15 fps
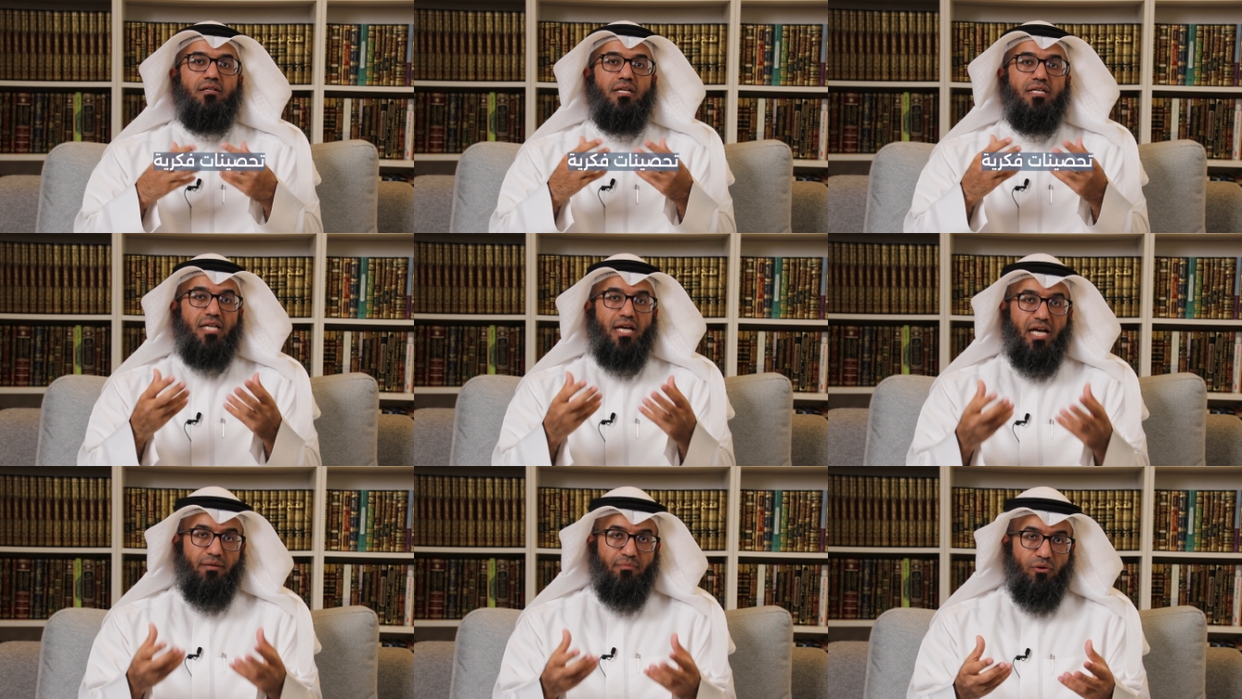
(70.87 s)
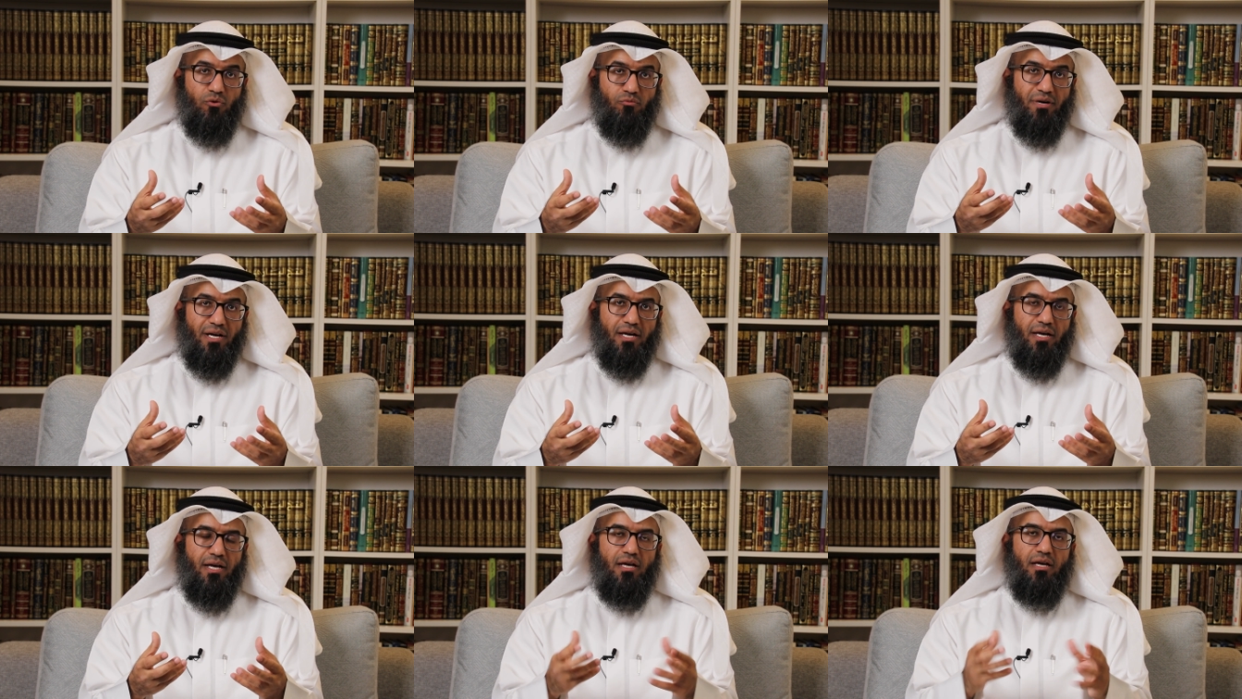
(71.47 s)
نتعامل
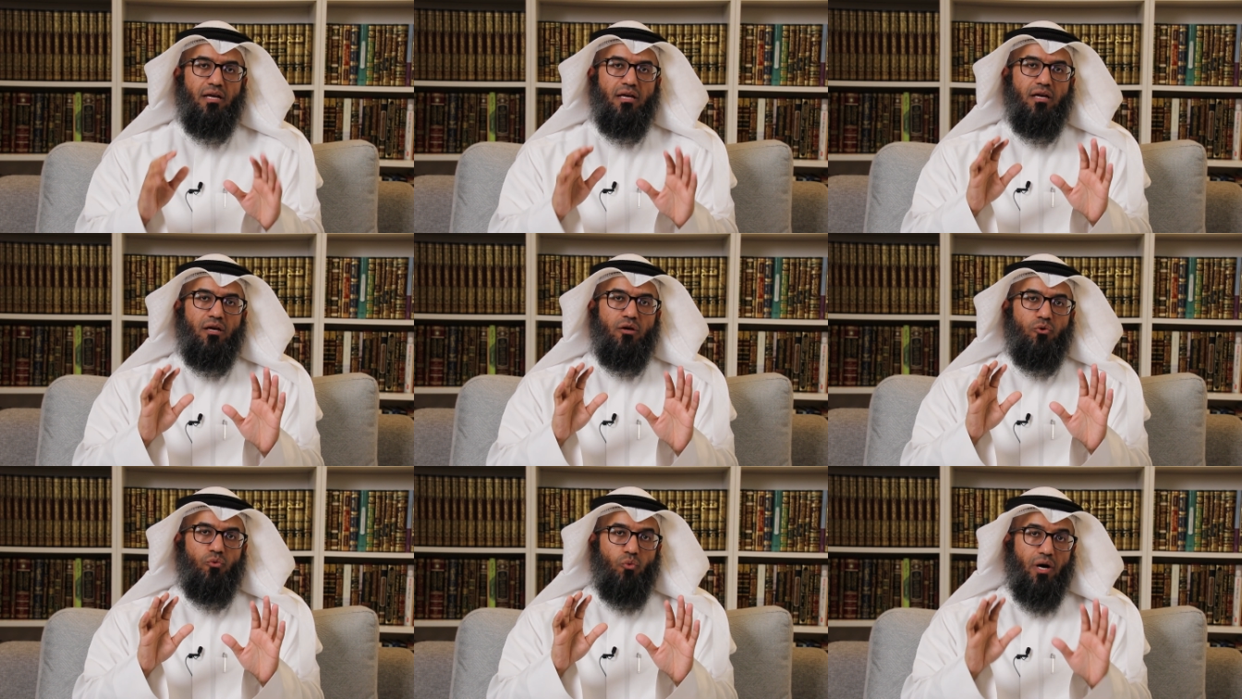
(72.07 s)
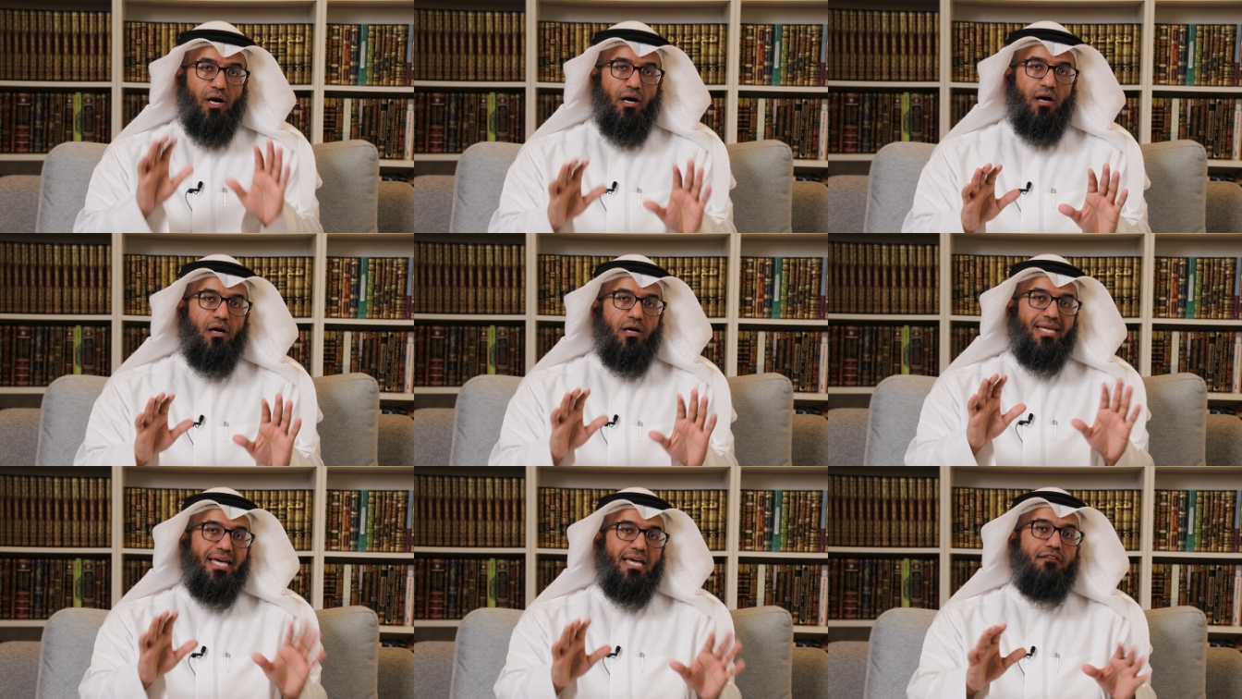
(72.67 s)
معها
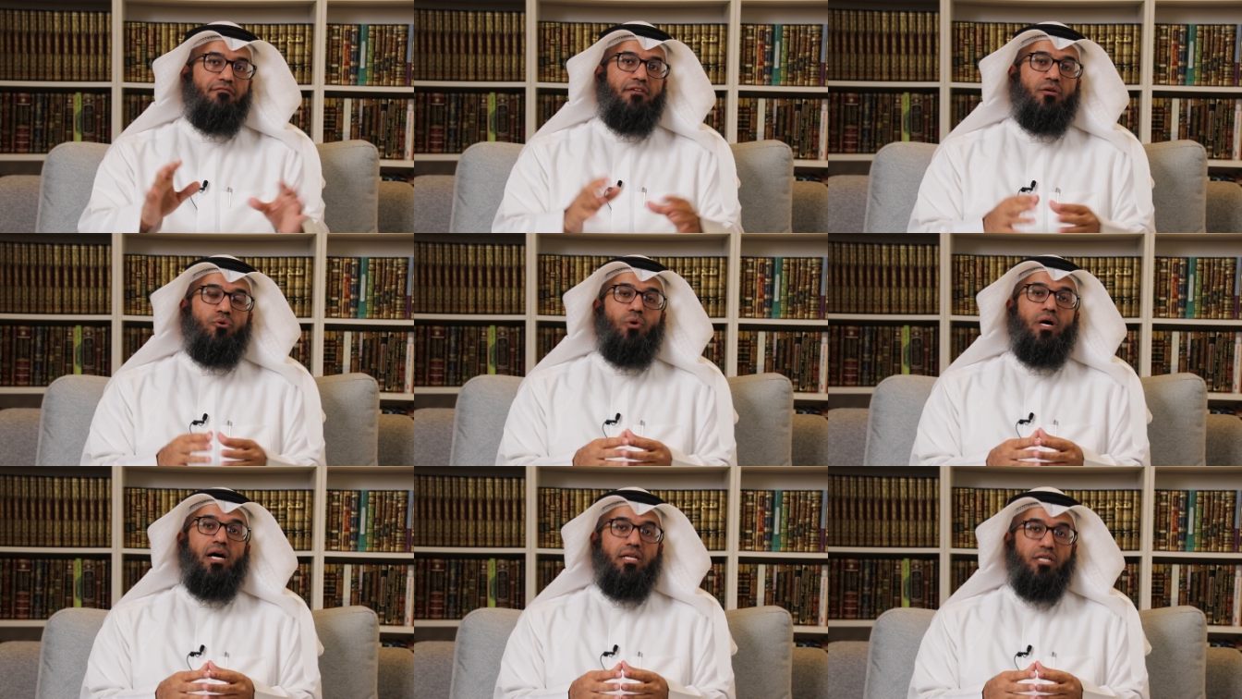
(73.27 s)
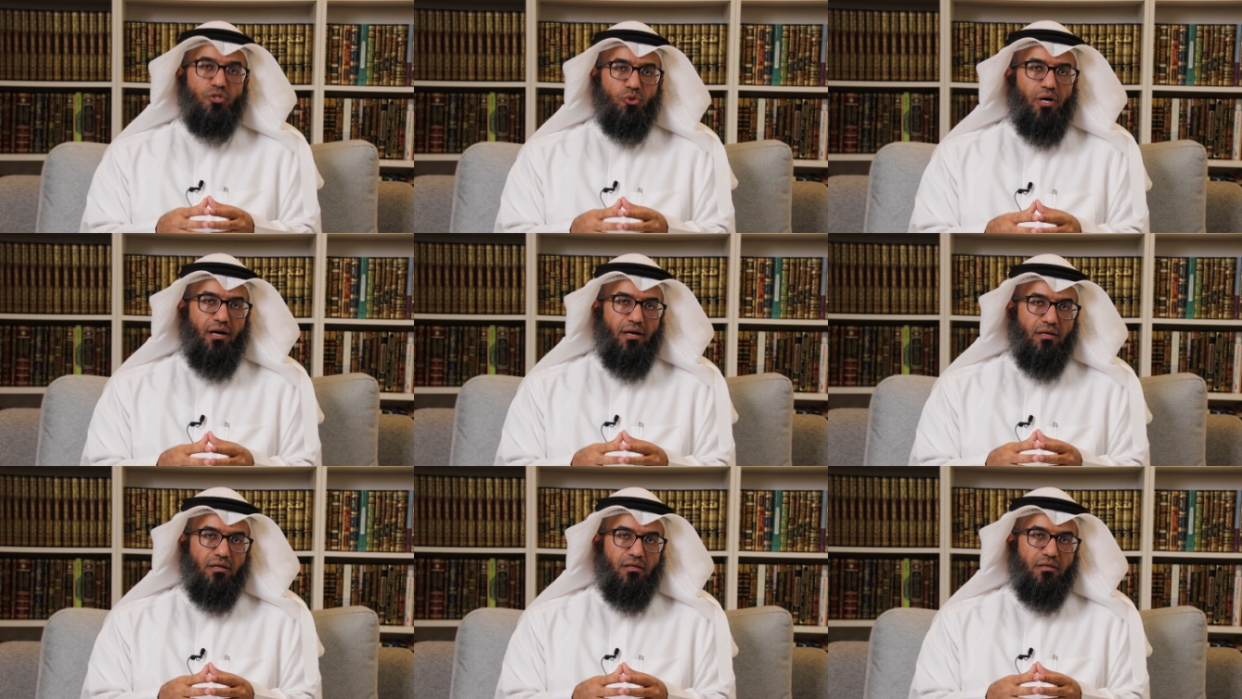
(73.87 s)
وكيف
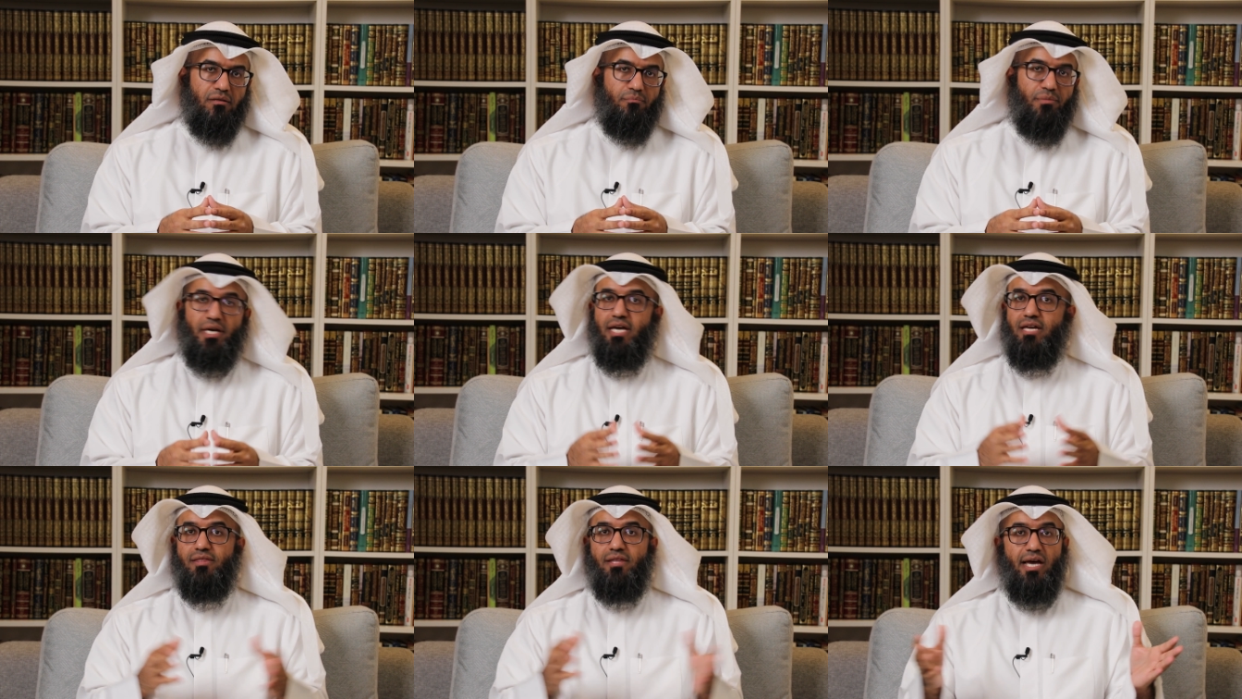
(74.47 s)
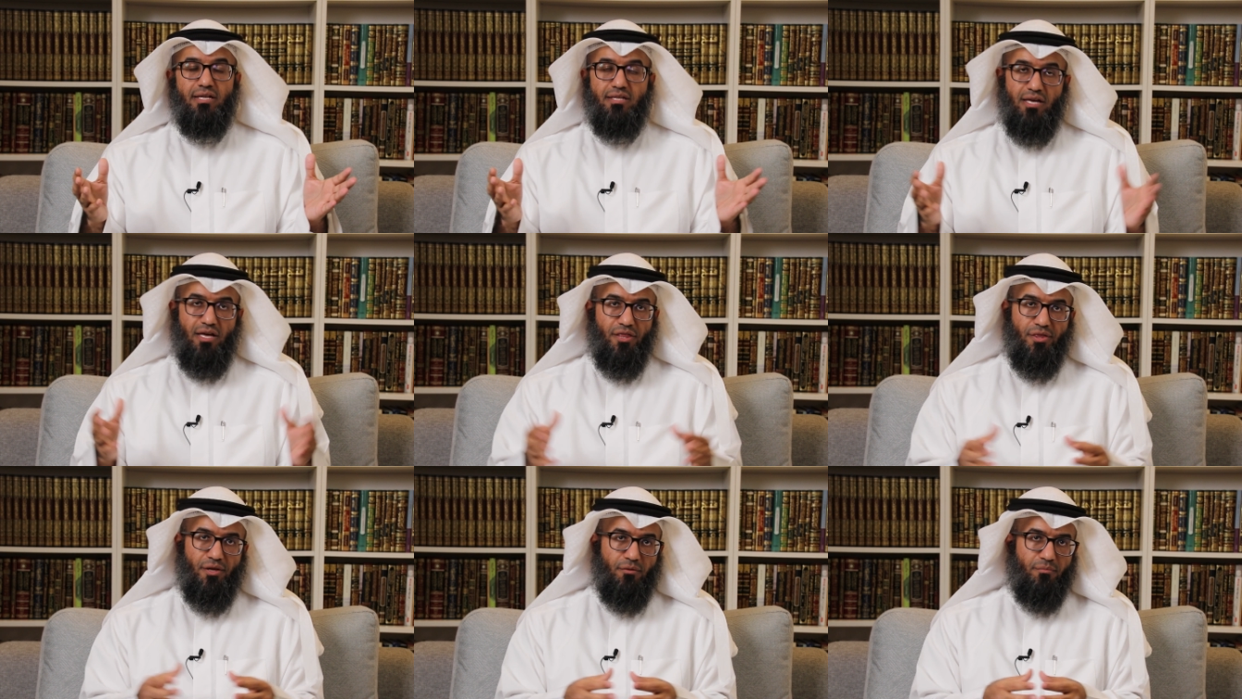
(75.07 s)
نعالجها بحيث لا
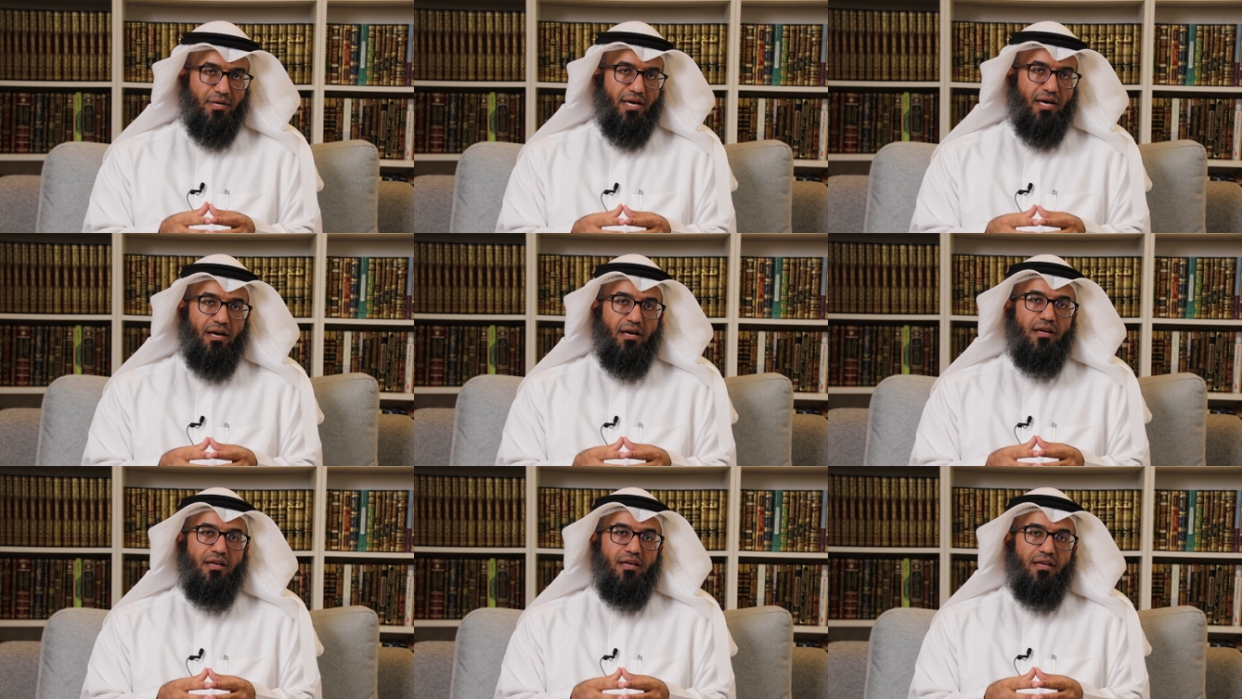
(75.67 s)
يتاثر بها